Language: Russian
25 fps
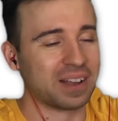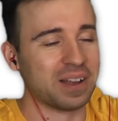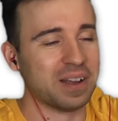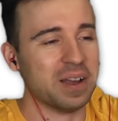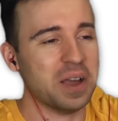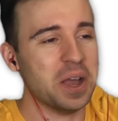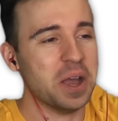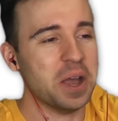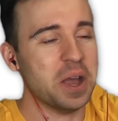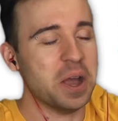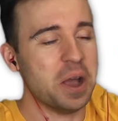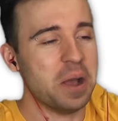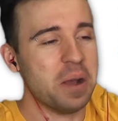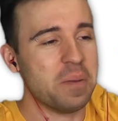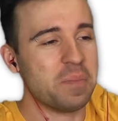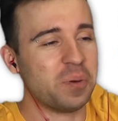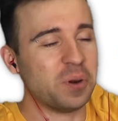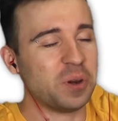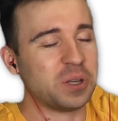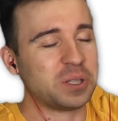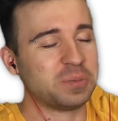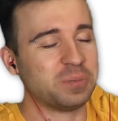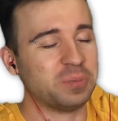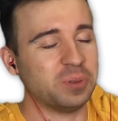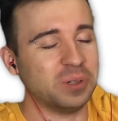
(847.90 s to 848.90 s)
так.
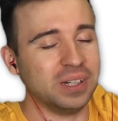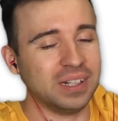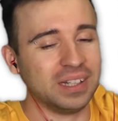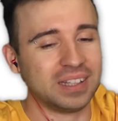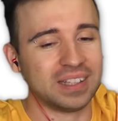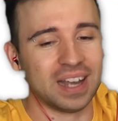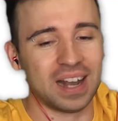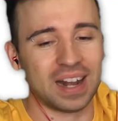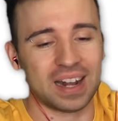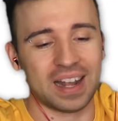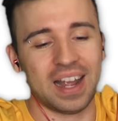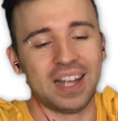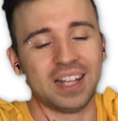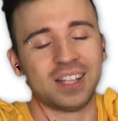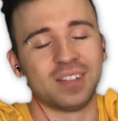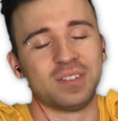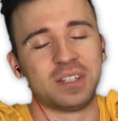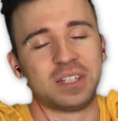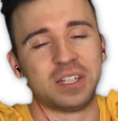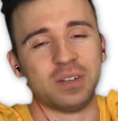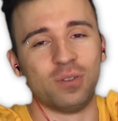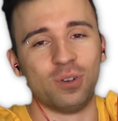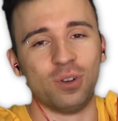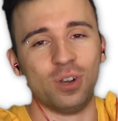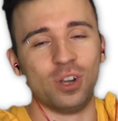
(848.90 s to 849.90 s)
Пусть будет так.
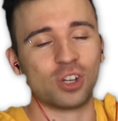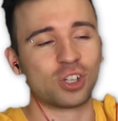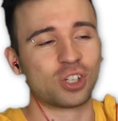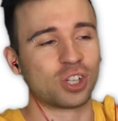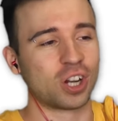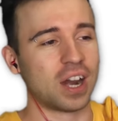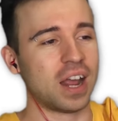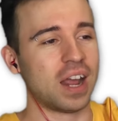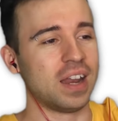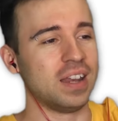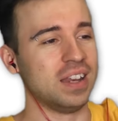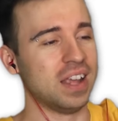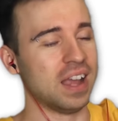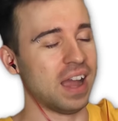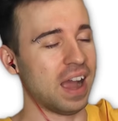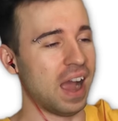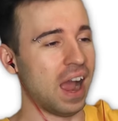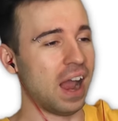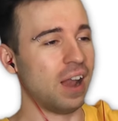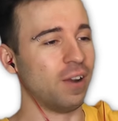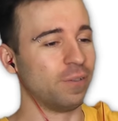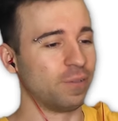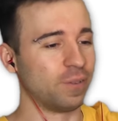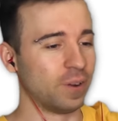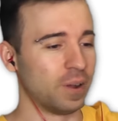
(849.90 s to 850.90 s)
Это всего лишь
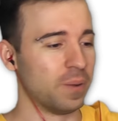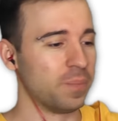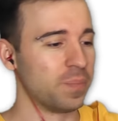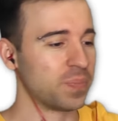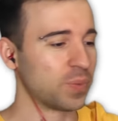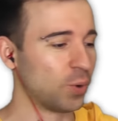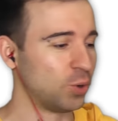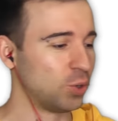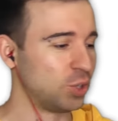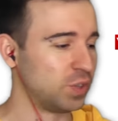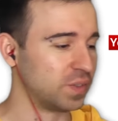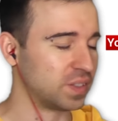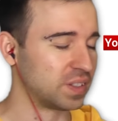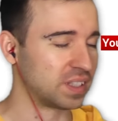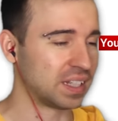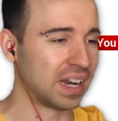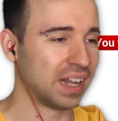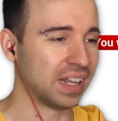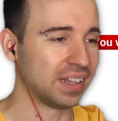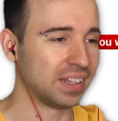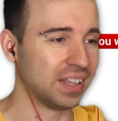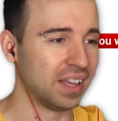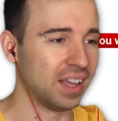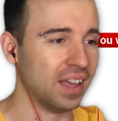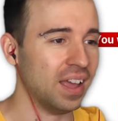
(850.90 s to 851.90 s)
ранняя альфа, очень
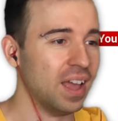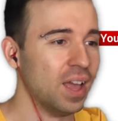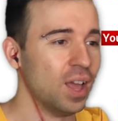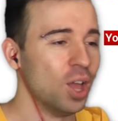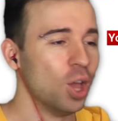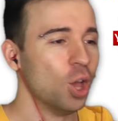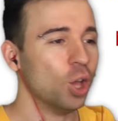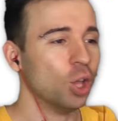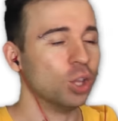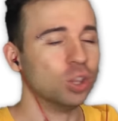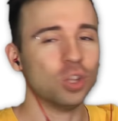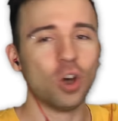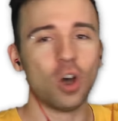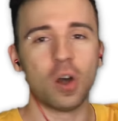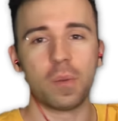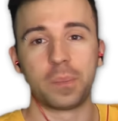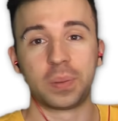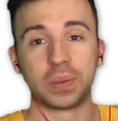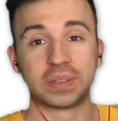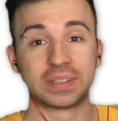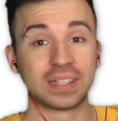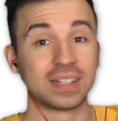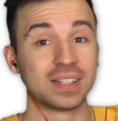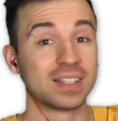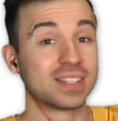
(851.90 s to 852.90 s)
стратая.
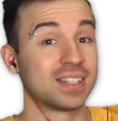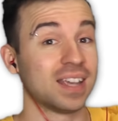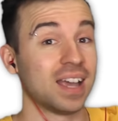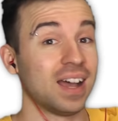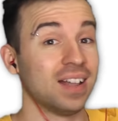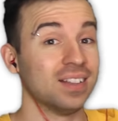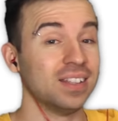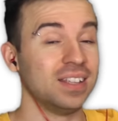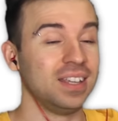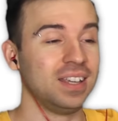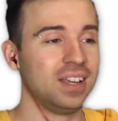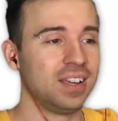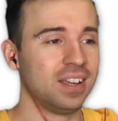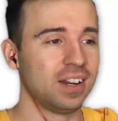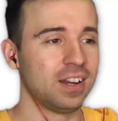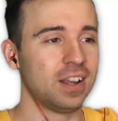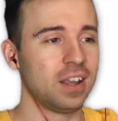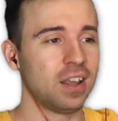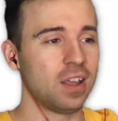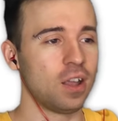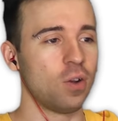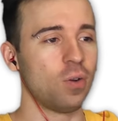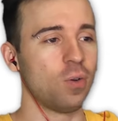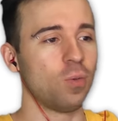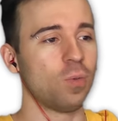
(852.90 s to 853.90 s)
Но потенциал
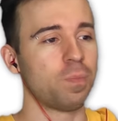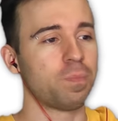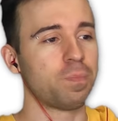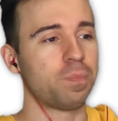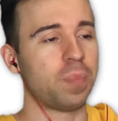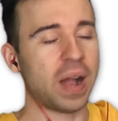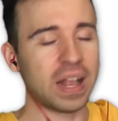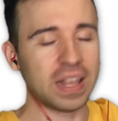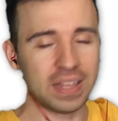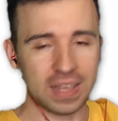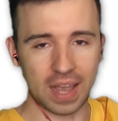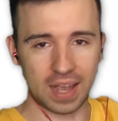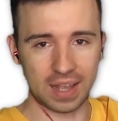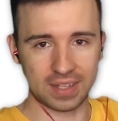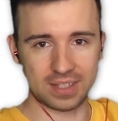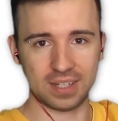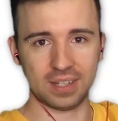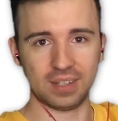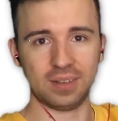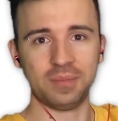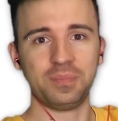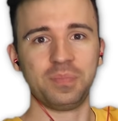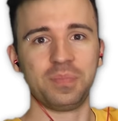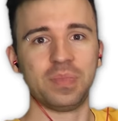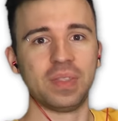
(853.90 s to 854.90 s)
игры
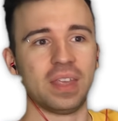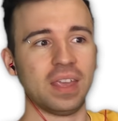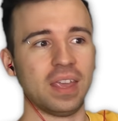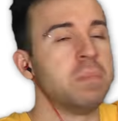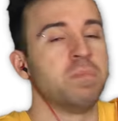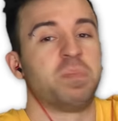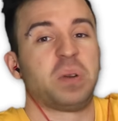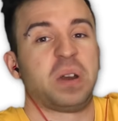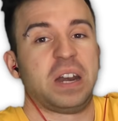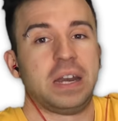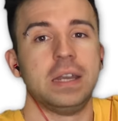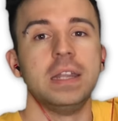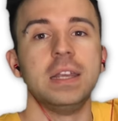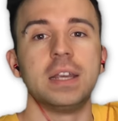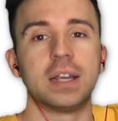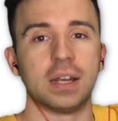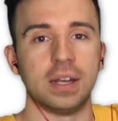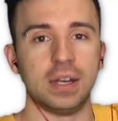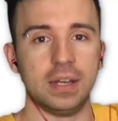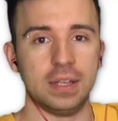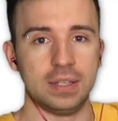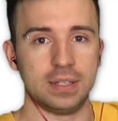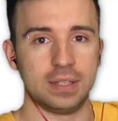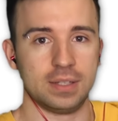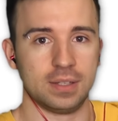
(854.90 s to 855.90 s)
понятен, мы им
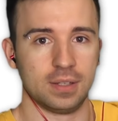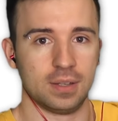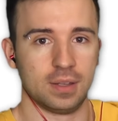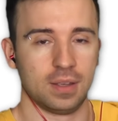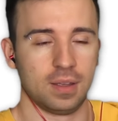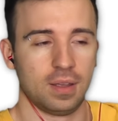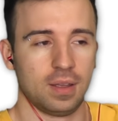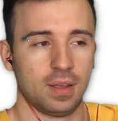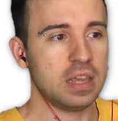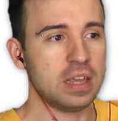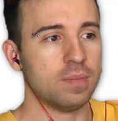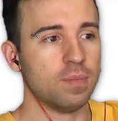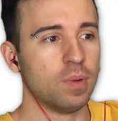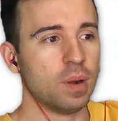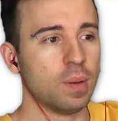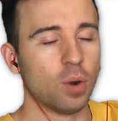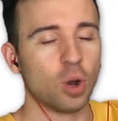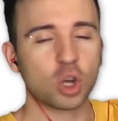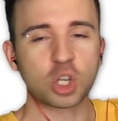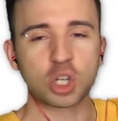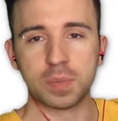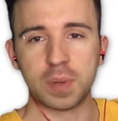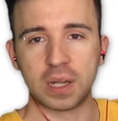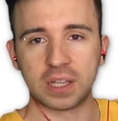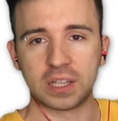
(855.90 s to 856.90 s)
прониклись. И
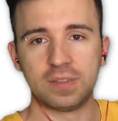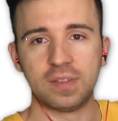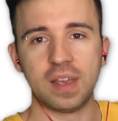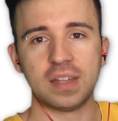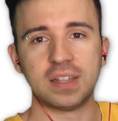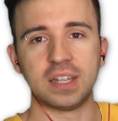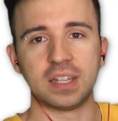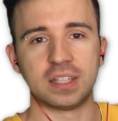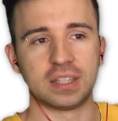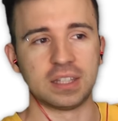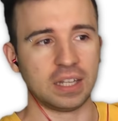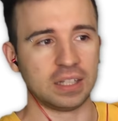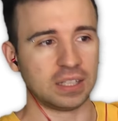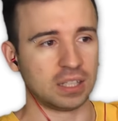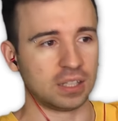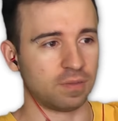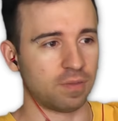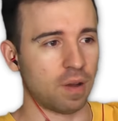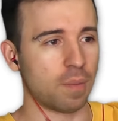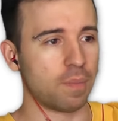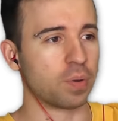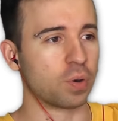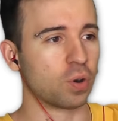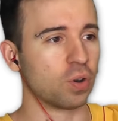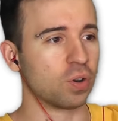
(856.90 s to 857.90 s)
мы можем ответить на
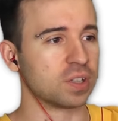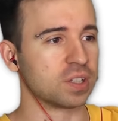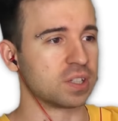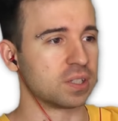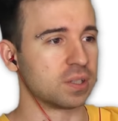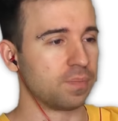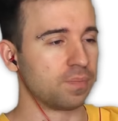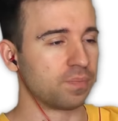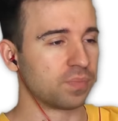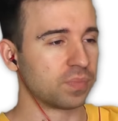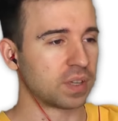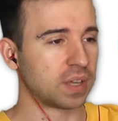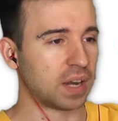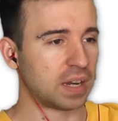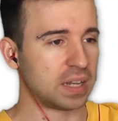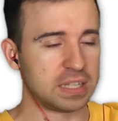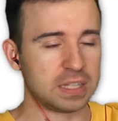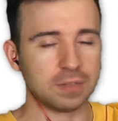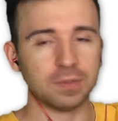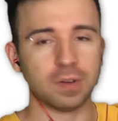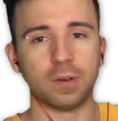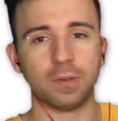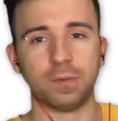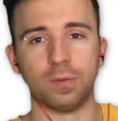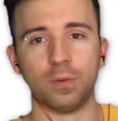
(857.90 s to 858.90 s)
этот вопрос,
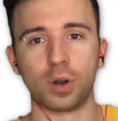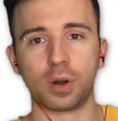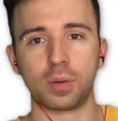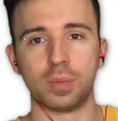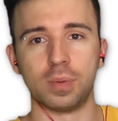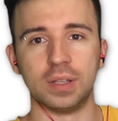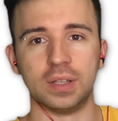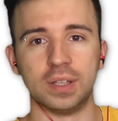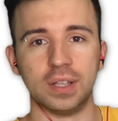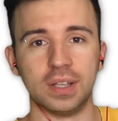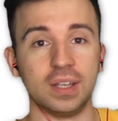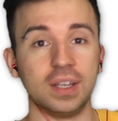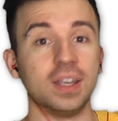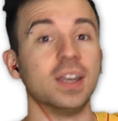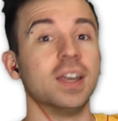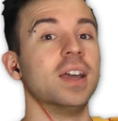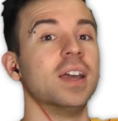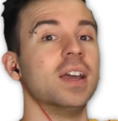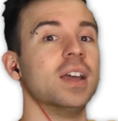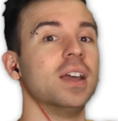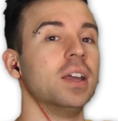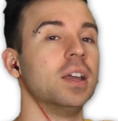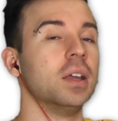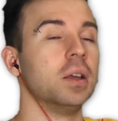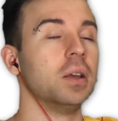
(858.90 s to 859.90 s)
красиво оформленный,
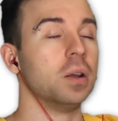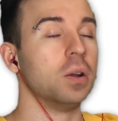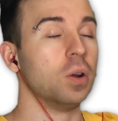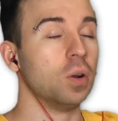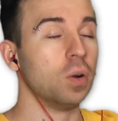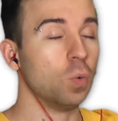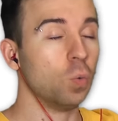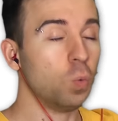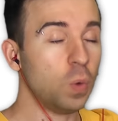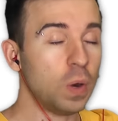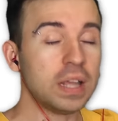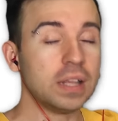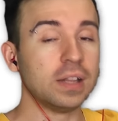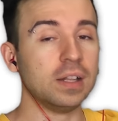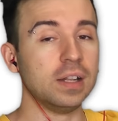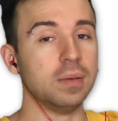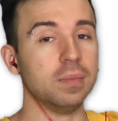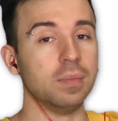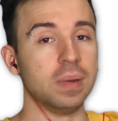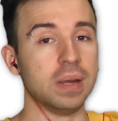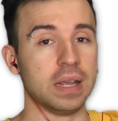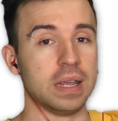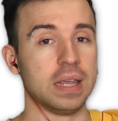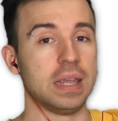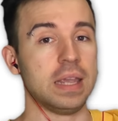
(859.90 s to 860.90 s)
win
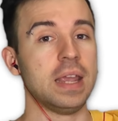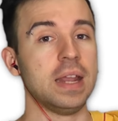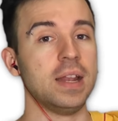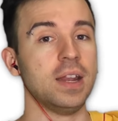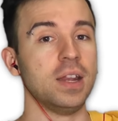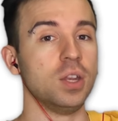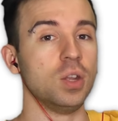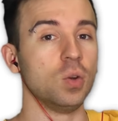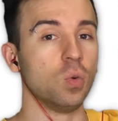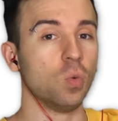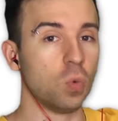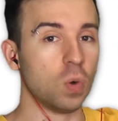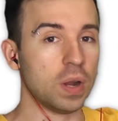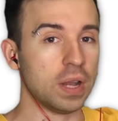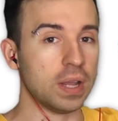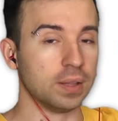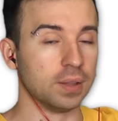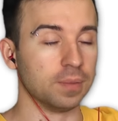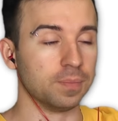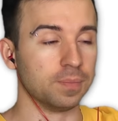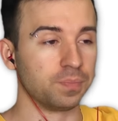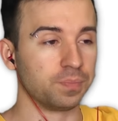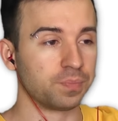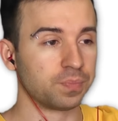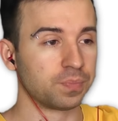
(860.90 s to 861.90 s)
ли мы или не
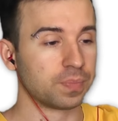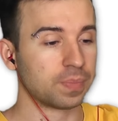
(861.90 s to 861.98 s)
win.